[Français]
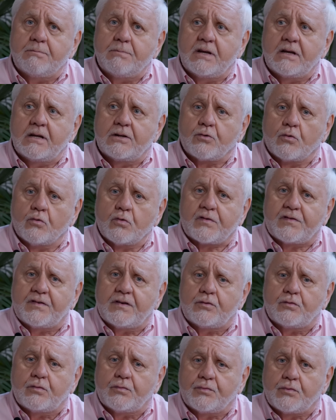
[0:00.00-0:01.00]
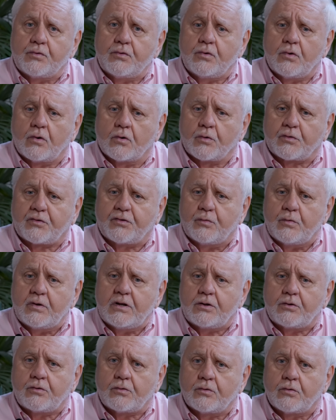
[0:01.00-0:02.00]
mais donc si tu veux,
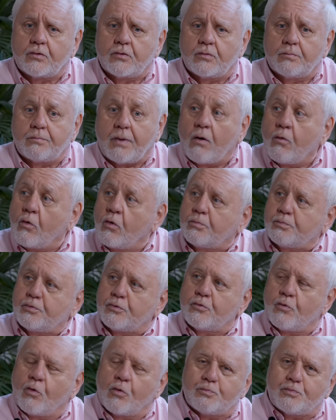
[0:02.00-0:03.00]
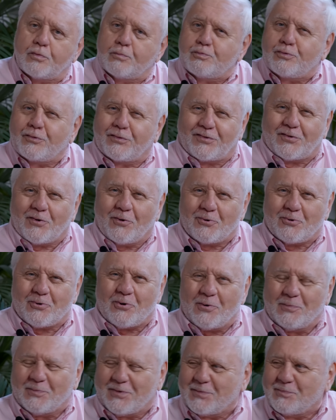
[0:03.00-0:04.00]
ensuite, bah, on peut, on peut pousser
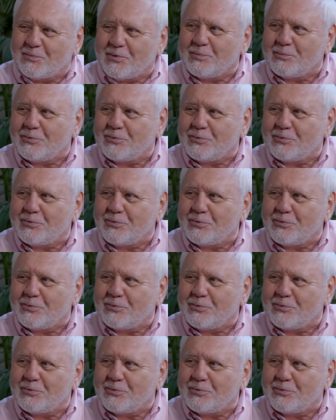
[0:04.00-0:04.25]
encore un petit peu